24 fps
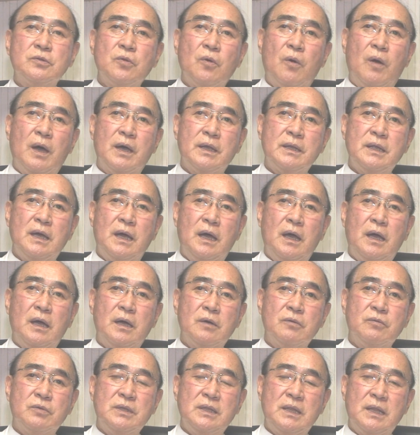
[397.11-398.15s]
또
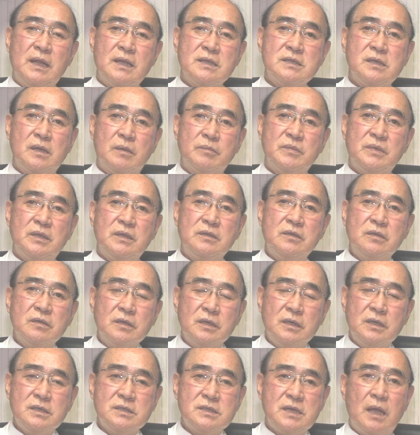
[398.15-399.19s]
하나 우리나라 사람들이
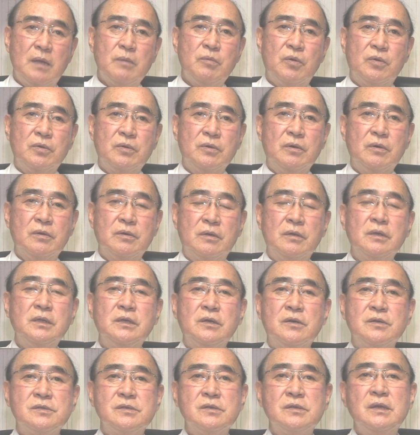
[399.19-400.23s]
특히 잘 보는 거는
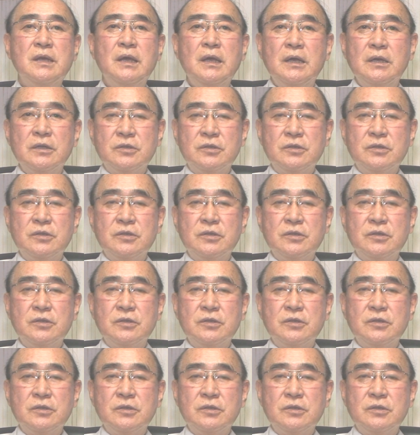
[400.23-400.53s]
이것은